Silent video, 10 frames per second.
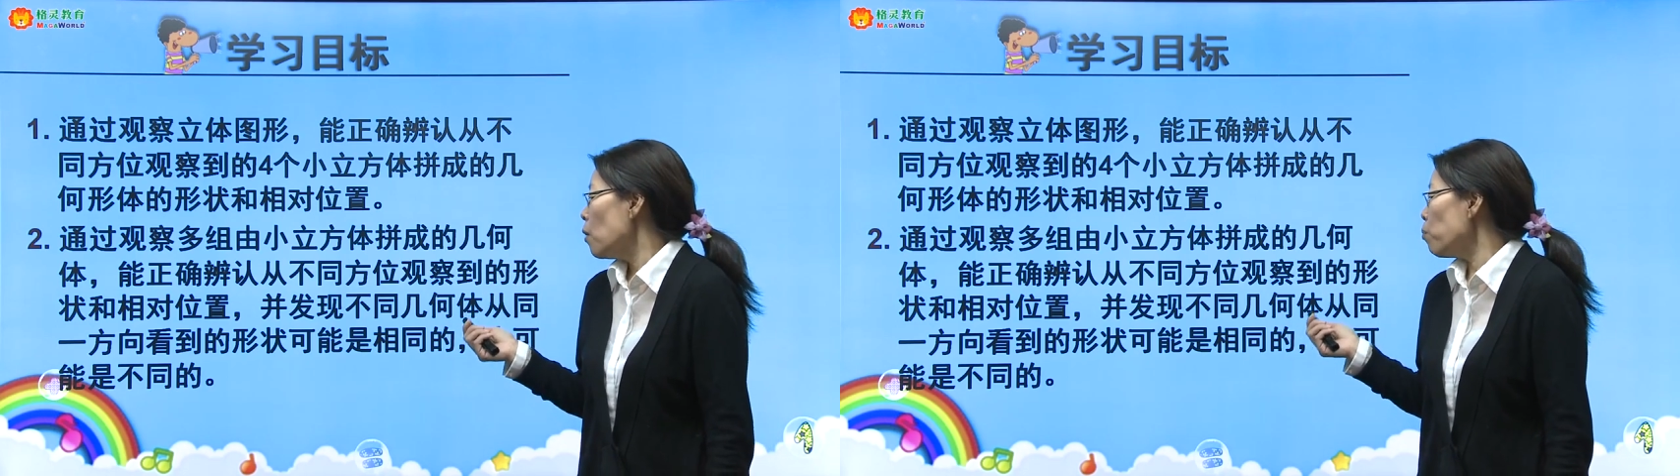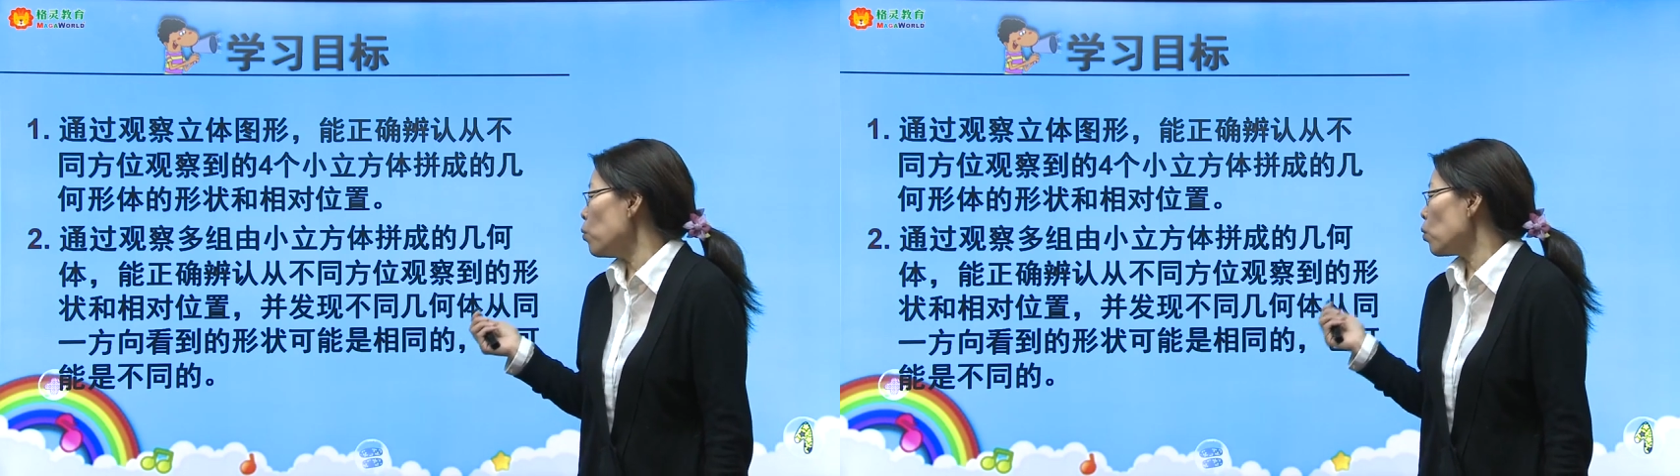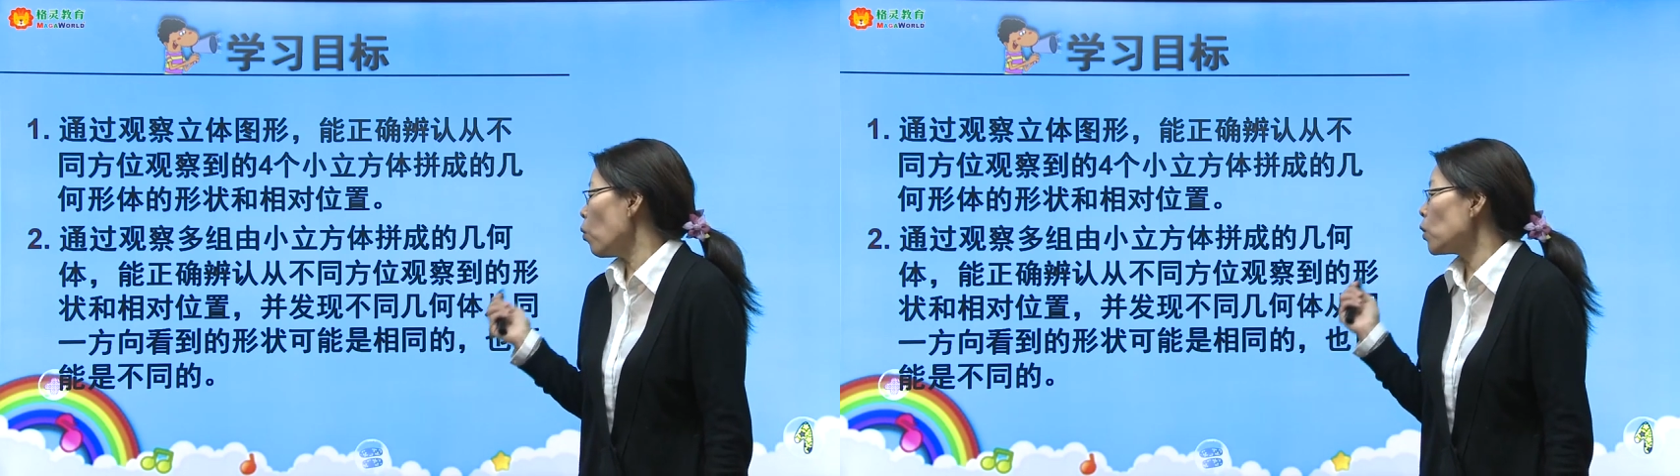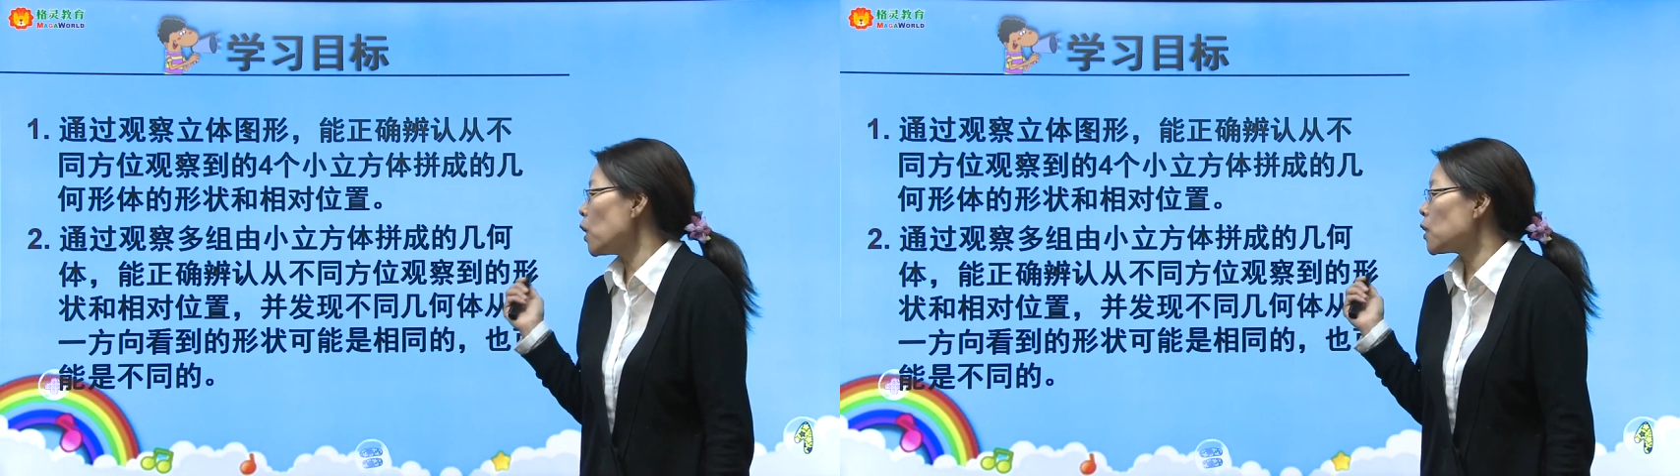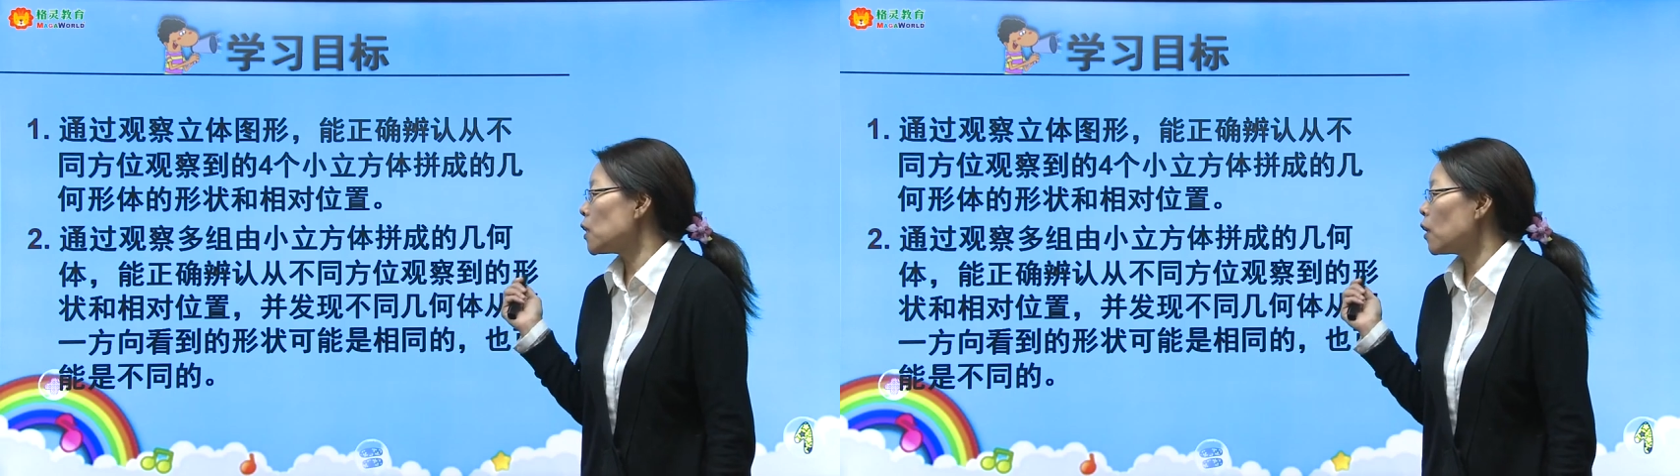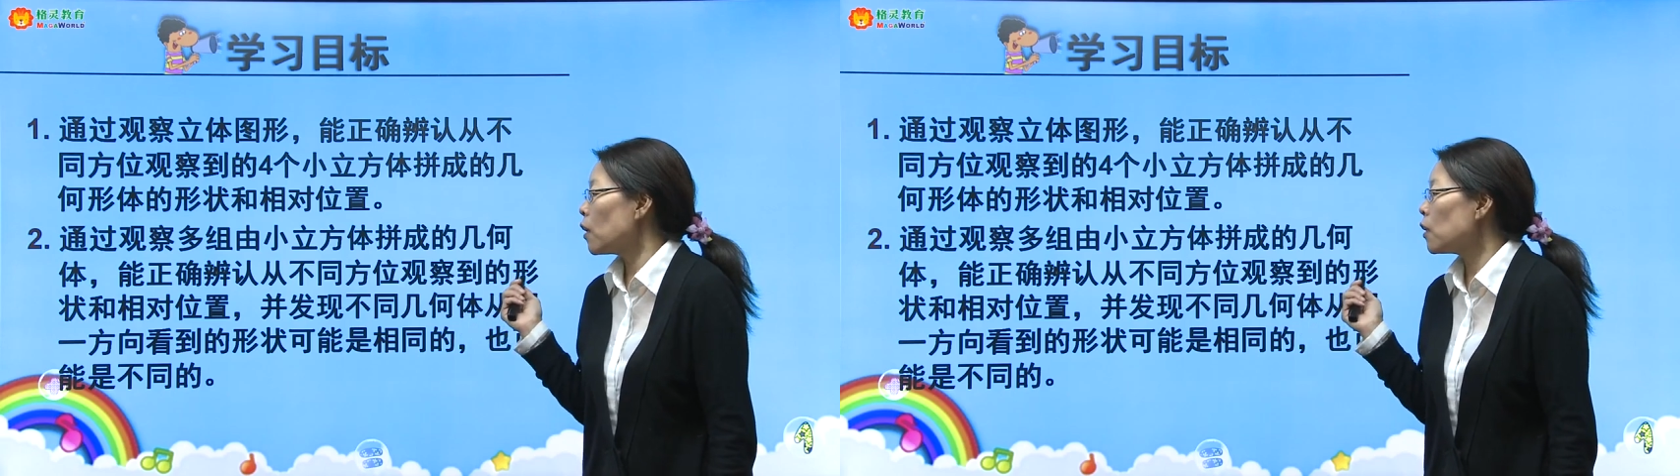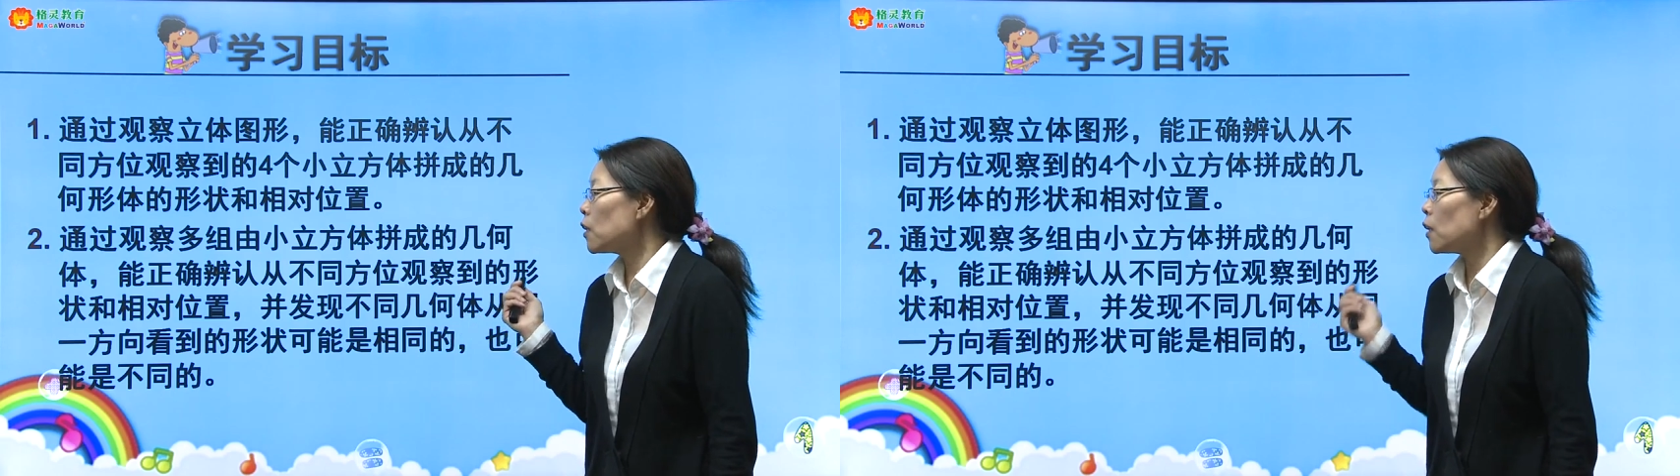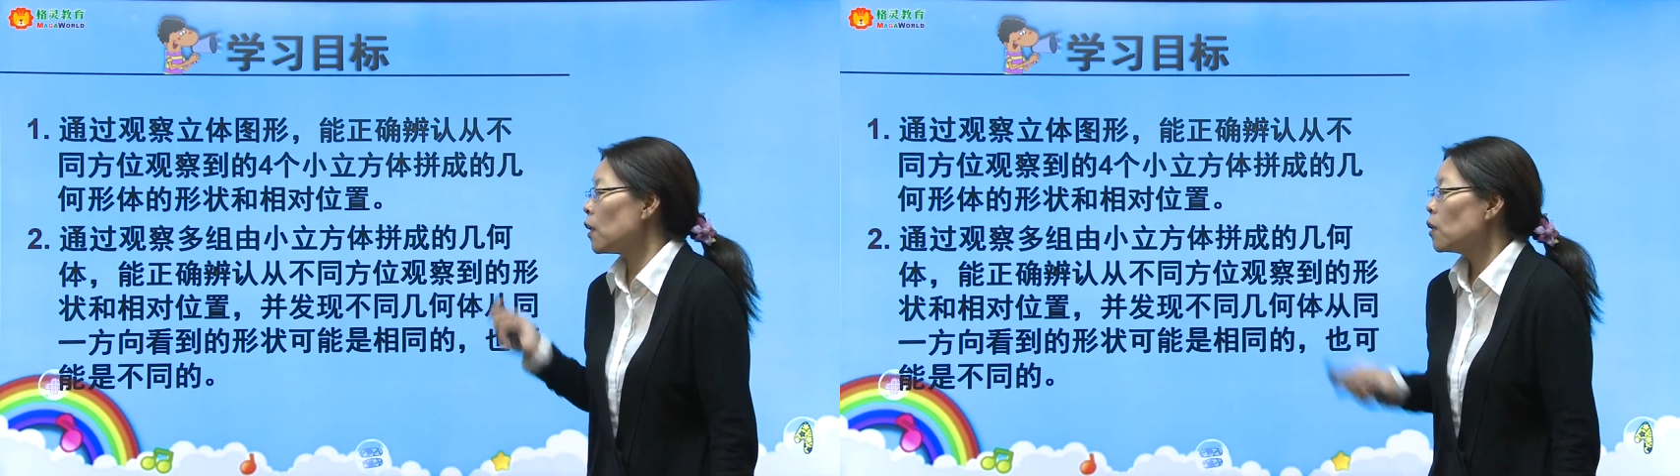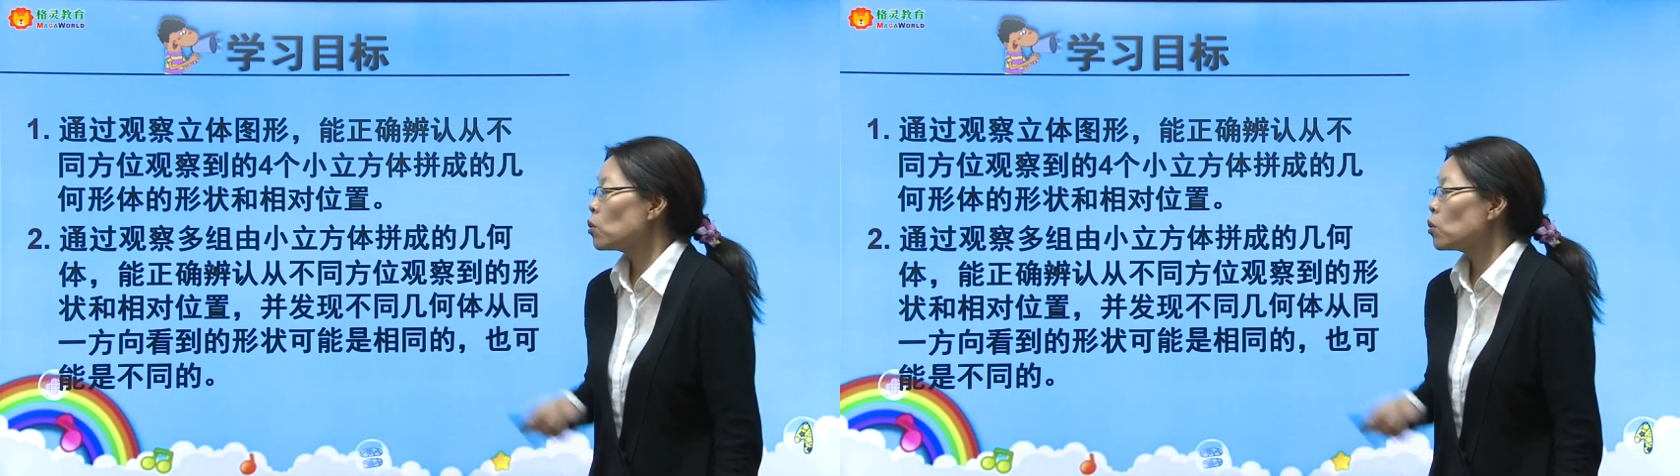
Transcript: 不同的几何体